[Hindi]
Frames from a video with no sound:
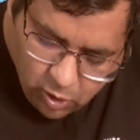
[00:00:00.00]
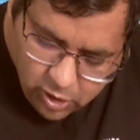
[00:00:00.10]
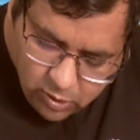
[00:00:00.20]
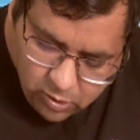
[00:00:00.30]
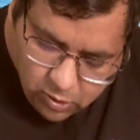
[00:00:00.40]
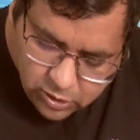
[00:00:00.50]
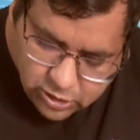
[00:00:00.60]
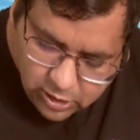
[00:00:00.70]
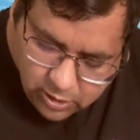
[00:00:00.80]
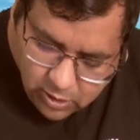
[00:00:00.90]
मॉड्यूल
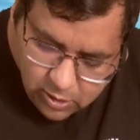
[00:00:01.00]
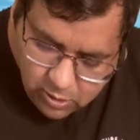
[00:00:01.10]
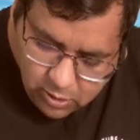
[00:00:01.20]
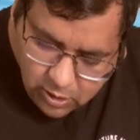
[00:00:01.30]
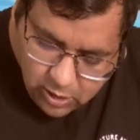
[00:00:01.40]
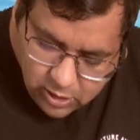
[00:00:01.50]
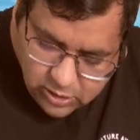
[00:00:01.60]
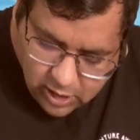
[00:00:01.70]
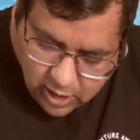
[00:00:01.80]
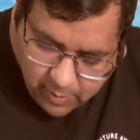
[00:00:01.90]
क्वेश्चन
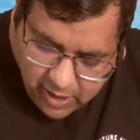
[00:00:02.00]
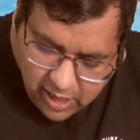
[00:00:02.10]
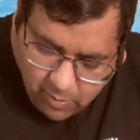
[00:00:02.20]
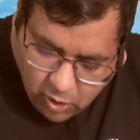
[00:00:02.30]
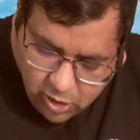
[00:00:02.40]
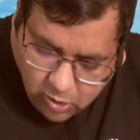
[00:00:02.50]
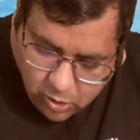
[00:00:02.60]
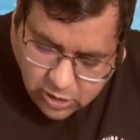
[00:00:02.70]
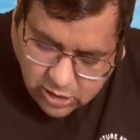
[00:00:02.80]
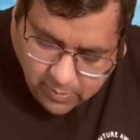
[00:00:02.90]
सर रिमेनिंग मॉड्यूल
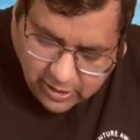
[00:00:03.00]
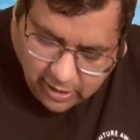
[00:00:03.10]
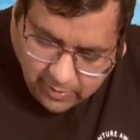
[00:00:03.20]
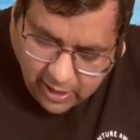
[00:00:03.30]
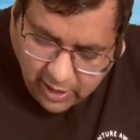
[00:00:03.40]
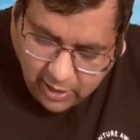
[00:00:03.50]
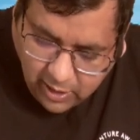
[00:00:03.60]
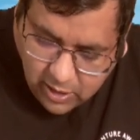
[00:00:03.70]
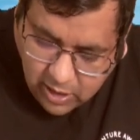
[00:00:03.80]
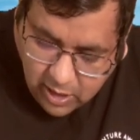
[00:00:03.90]
क्वेश्चन से मतलब क्या है
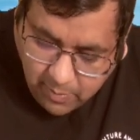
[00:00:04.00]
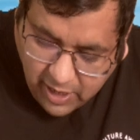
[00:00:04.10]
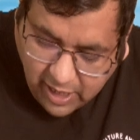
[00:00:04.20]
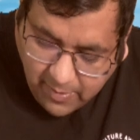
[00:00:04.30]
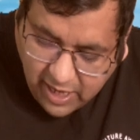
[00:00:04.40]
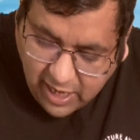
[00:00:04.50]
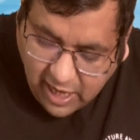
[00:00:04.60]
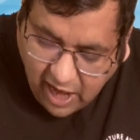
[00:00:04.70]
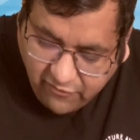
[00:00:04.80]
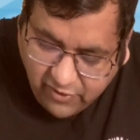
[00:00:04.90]
बेटा मैंने
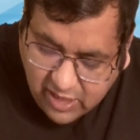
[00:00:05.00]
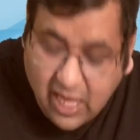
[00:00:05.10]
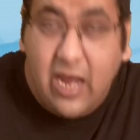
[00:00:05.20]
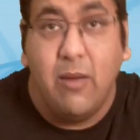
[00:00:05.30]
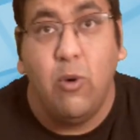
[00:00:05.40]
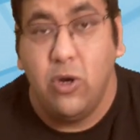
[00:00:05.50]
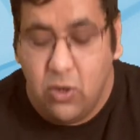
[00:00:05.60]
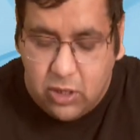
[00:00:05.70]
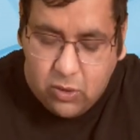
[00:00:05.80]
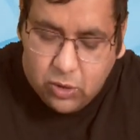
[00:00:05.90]
काफ़ी सारे
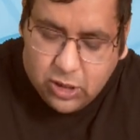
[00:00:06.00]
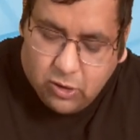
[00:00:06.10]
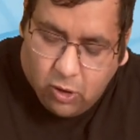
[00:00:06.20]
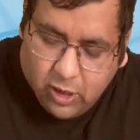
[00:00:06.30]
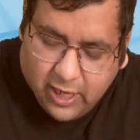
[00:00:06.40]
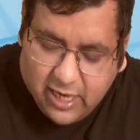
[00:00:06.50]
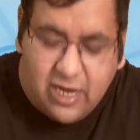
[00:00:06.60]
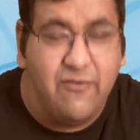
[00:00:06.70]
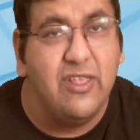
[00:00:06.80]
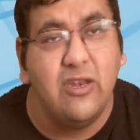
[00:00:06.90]
मॉड्यूल के क्वेश्चन ऑलरेडी
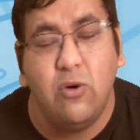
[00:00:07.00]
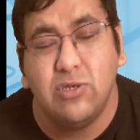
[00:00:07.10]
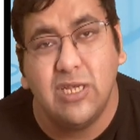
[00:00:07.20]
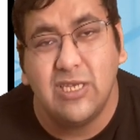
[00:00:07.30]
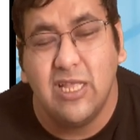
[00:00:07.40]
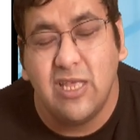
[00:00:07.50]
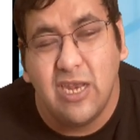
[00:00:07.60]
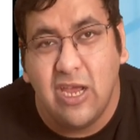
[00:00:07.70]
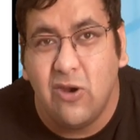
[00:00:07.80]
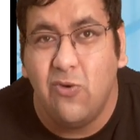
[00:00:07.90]
रिविजन क्वेश्चन के अंदर
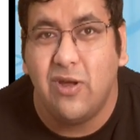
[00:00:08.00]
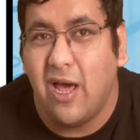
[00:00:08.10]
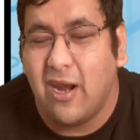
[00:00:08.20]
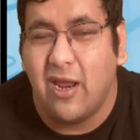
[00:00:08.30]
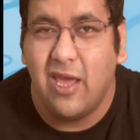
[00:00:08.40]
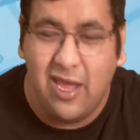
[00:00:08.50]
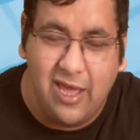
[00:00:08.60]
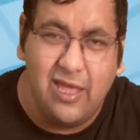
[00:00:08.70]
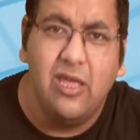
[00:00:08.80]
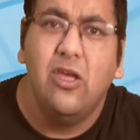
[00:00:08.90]
इंक्लूड कर रखे
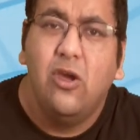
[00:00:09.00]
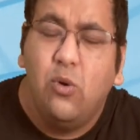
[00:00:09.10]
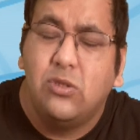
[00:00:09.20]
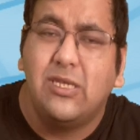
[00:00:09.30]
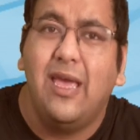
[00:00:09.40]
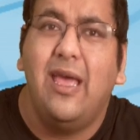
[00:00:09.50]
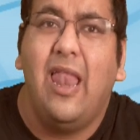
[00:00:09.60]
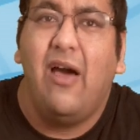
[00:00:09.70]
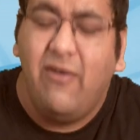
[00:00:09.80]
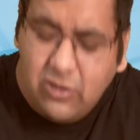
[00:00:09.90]
हैं उसके
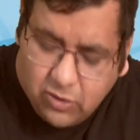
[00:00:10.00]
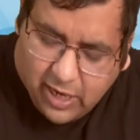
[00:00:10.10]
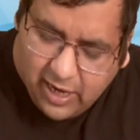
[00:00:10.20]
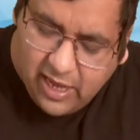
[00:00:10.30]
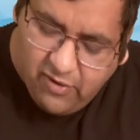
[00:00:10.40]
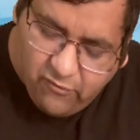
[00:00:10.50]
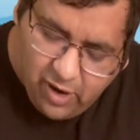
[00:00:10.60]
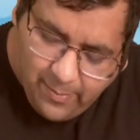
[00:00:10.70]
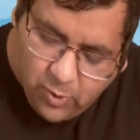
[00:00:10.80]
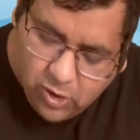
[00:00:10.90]
अलावा जो रह गए हैं वो
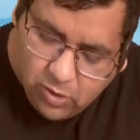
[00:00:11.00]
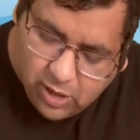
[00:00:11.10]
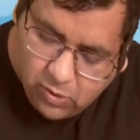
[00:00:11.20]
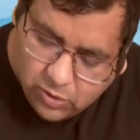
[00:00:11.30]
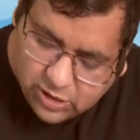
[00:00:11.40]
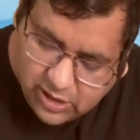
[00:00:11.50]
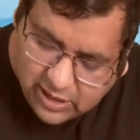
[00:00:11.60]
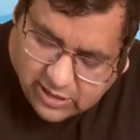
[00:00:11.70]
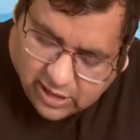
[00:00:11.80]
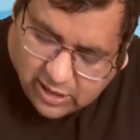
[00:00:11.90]
आप मॉड्यूल के क्वेश्चन
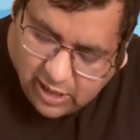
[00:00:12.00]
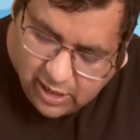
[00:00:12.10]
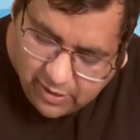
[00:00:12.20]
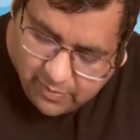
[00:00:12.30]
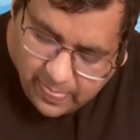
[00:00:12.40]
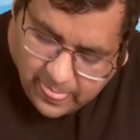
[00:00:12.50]
कर सकते हैं